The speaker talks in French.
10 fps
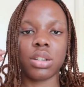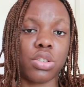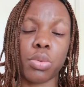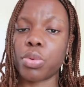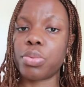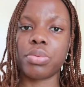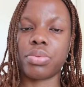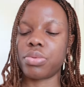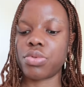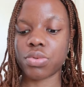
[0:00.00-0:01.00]
j'en peux
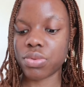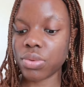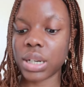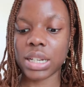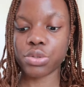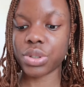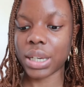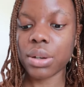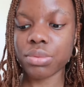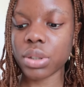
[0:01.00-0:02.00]
plus. Du coup, là, je suis
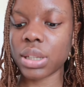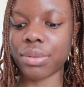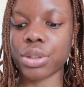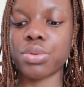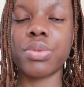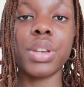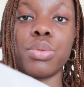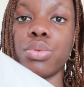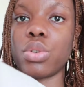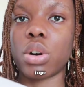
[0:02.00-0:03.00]
très contente d'avoir trouvé
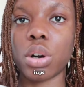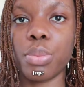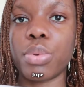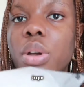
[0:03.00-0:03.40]
une robe